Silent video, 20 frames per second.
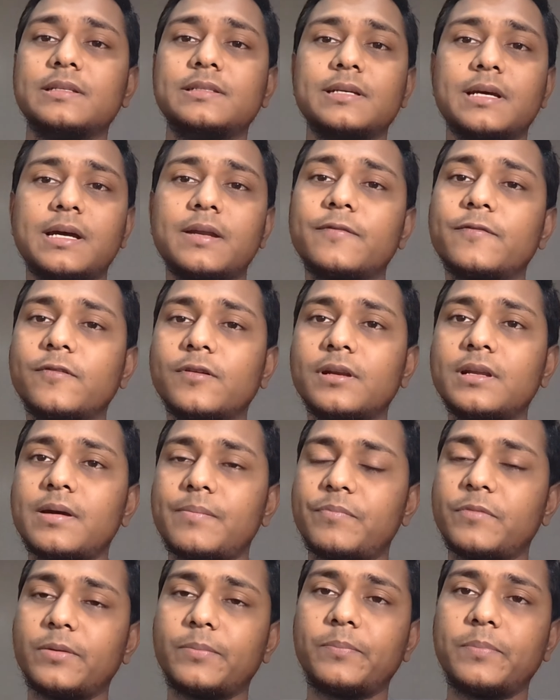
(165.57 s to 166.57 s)
যার ফলে
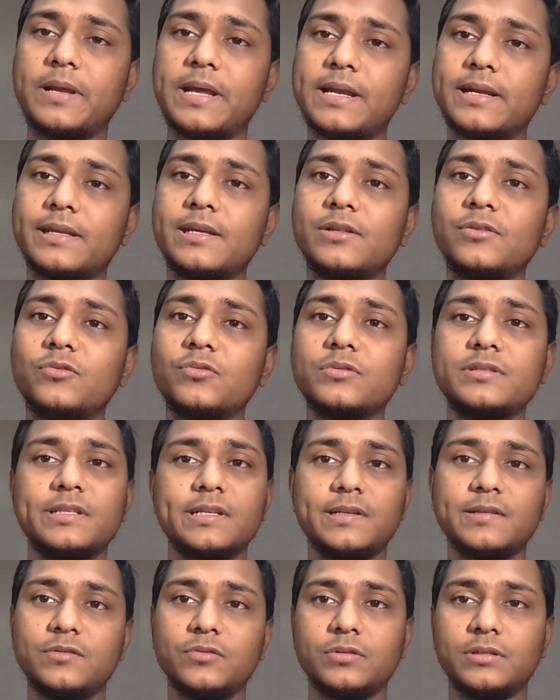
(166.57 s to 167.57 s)
আপনার প্ল্যান কিন্তু
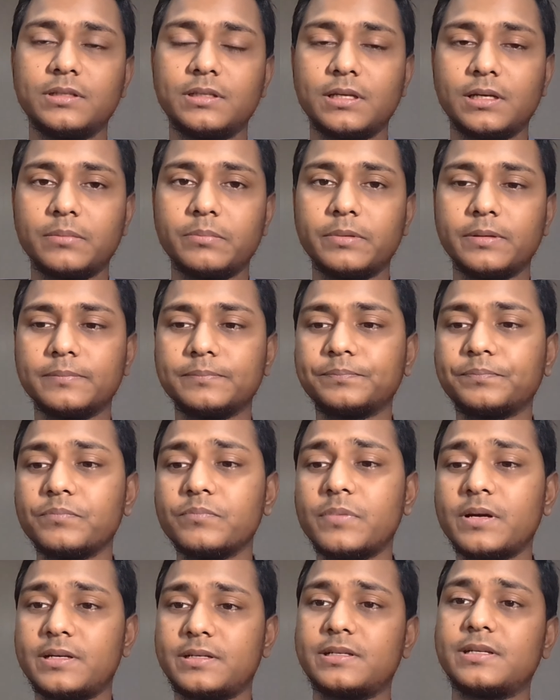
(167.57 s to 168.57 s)
চেঞ্জ হতে থাকবে
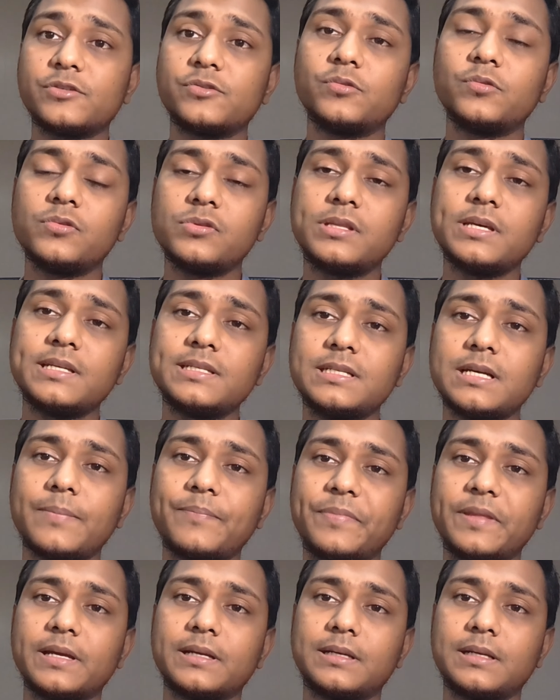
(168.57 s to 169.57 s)
বাট শুরুতে যে
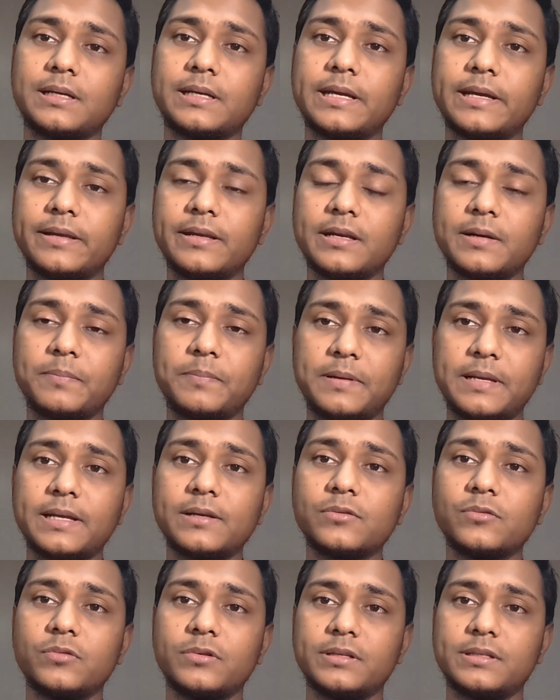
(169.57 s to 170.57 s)
আপনি একটা ক্যারিয়ার প্ল্যান
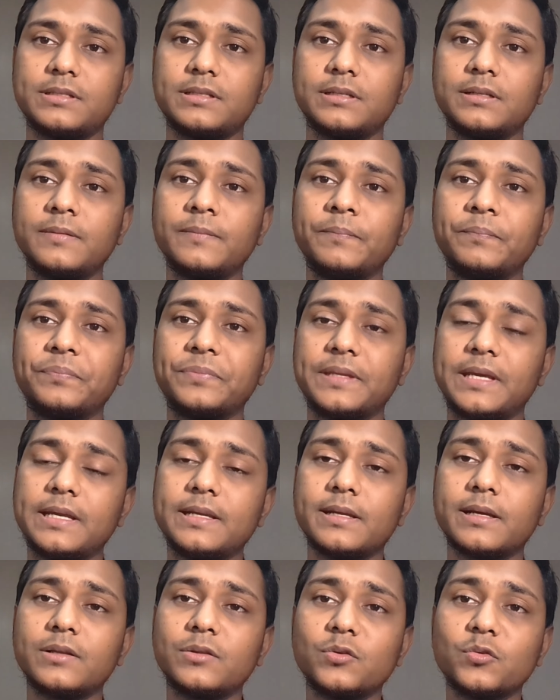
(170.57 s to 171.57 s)
করেছেন
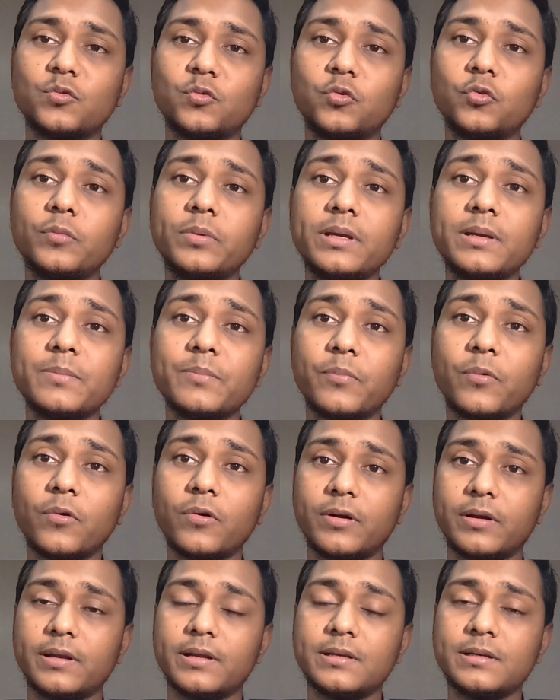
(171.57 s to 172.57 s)
এটা কিন্তু খুবই
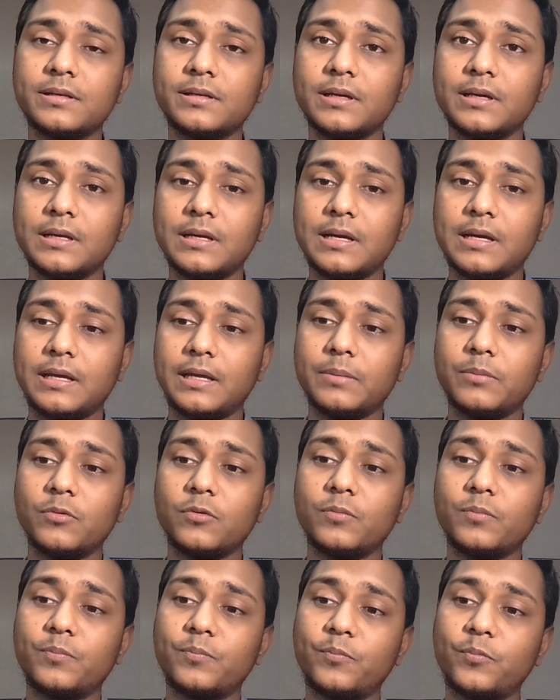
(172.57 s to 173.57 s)
ইম্পর্টেন্ট এবং
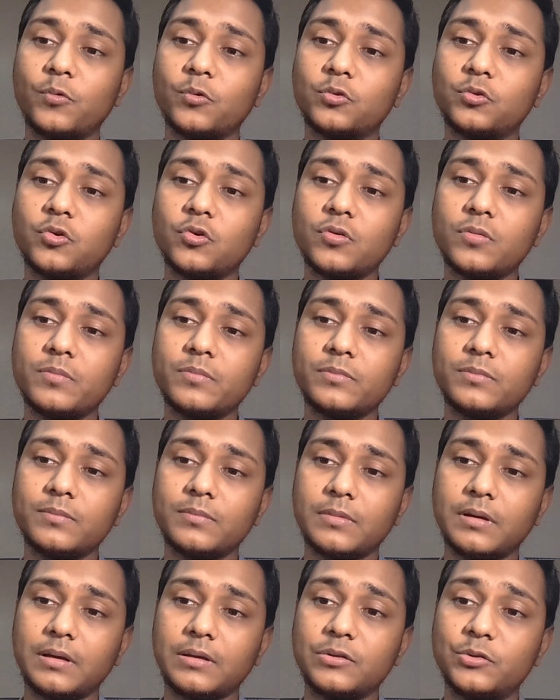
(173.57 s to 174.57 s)
প্রথম
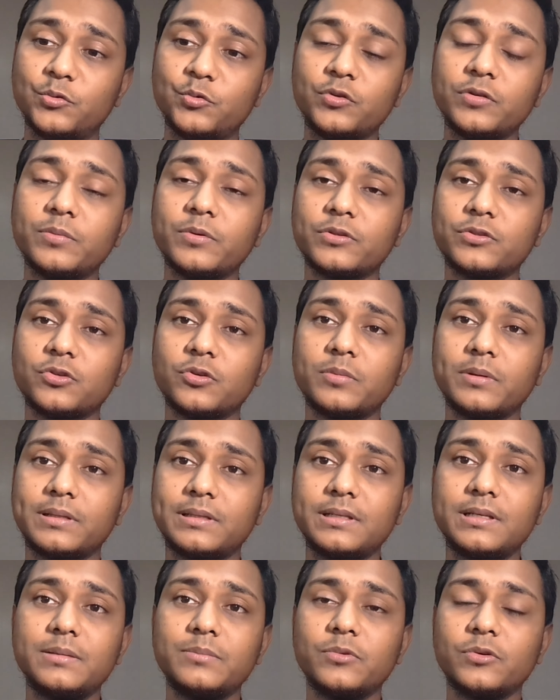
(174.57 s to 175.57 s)
দুই বছর বা
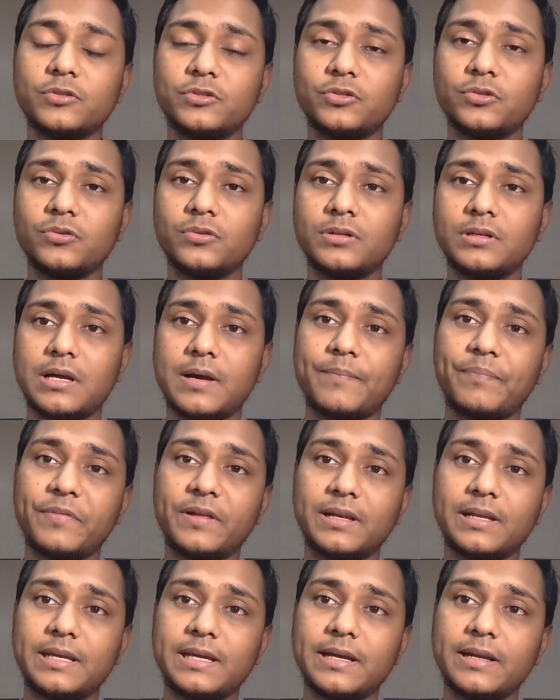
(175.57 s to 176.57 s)
তিন বছর
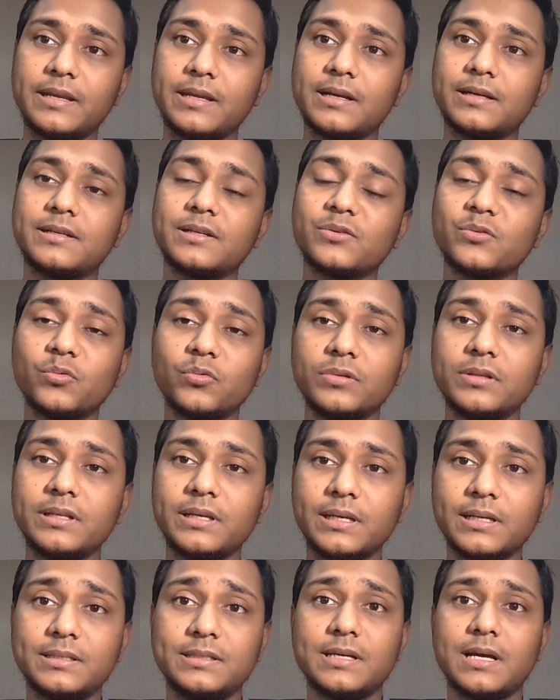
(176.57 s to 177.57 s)
আপনার ক্যারিয়ারটা কোন
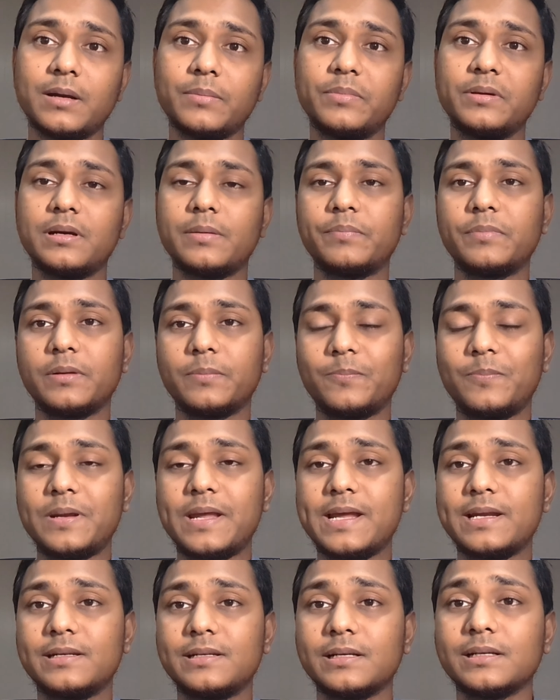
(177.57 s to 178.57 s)
দিকে যাবে আপনার
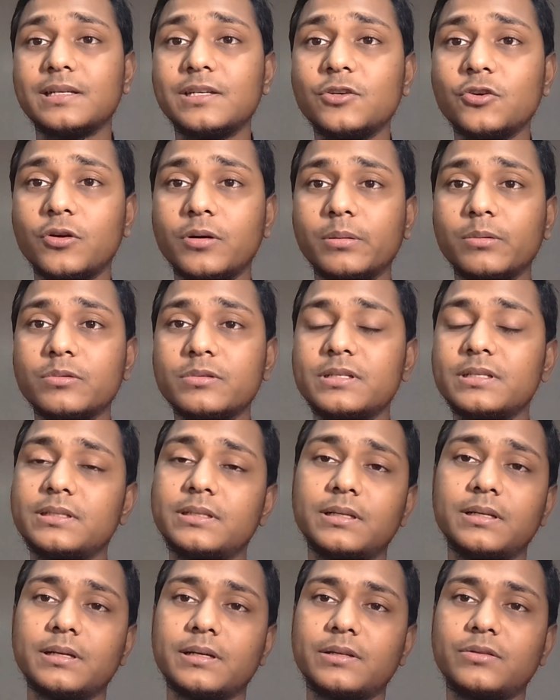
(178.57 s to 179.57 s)
প্ল্যানটা কি হওয়া উচিত
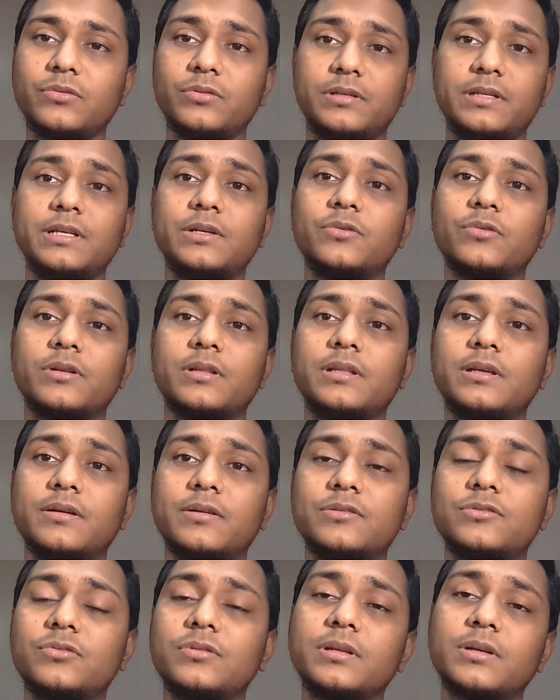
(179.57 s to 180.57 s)
এটা কিন্তু ঠিক করে
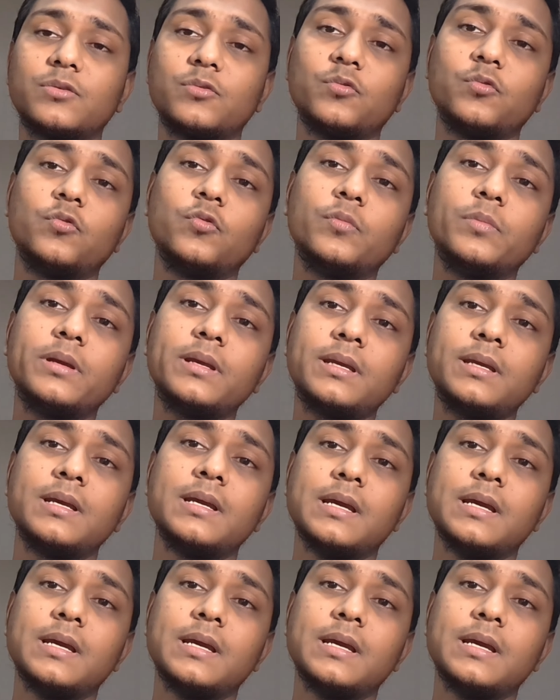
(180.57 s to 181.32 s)
দেওয়ার জন্য খুবই